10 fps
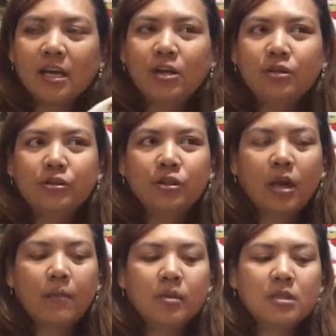Ayun.
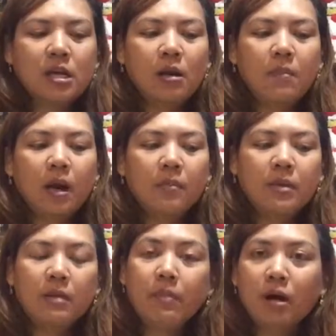Tapos, sana
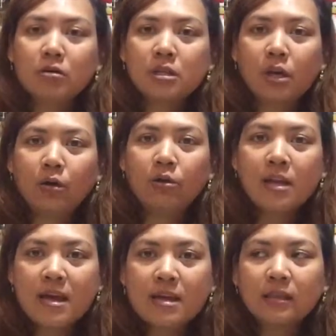makabili pa ako sa'yo
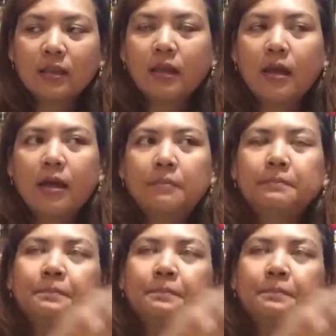ulit. Ayan.